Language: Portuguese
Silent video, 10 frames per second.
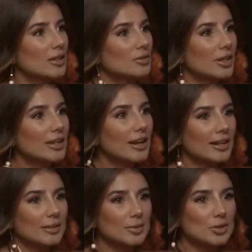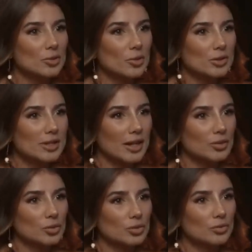eu, não tenho nada, mas se eu
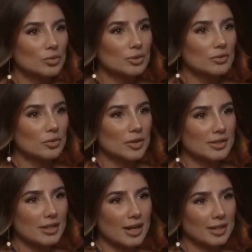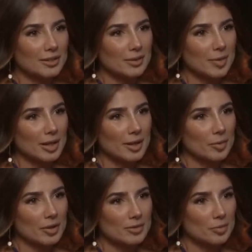conquistar tudo, eu vou, vou ficar sem nada também, né?
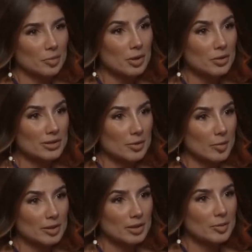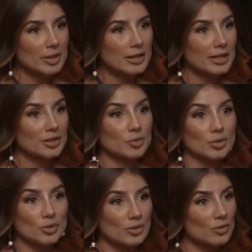Porque a primeira coisa que você perde é a liberdade, as
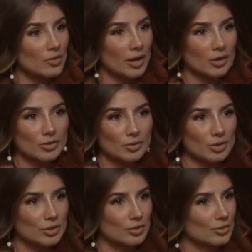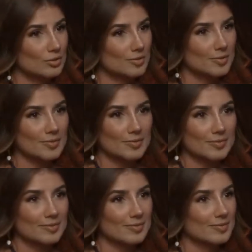pessoas não falam sobre isso.
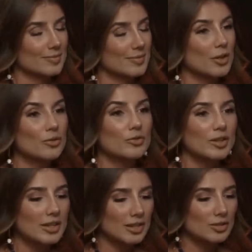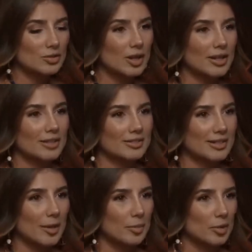Eu via,
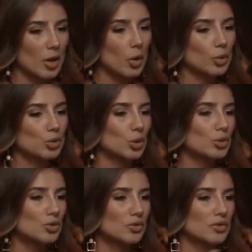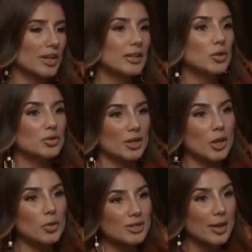sabe, os outros vivendo, eu,
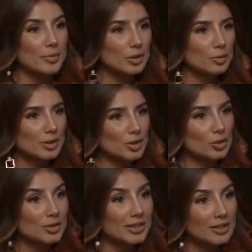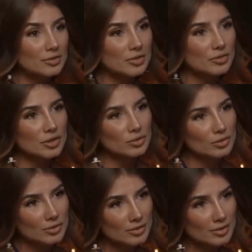eu sabia do bastidor sem ter vivido.